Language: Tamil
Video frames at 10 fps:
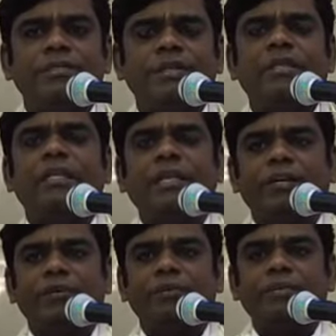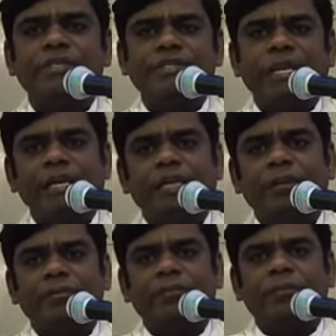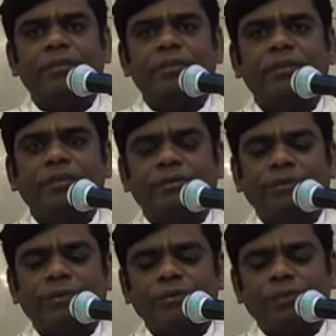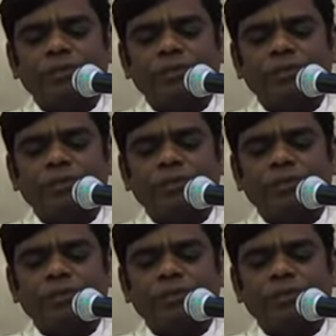சிந்தனைகளும் செயல்களும் ரொம்ப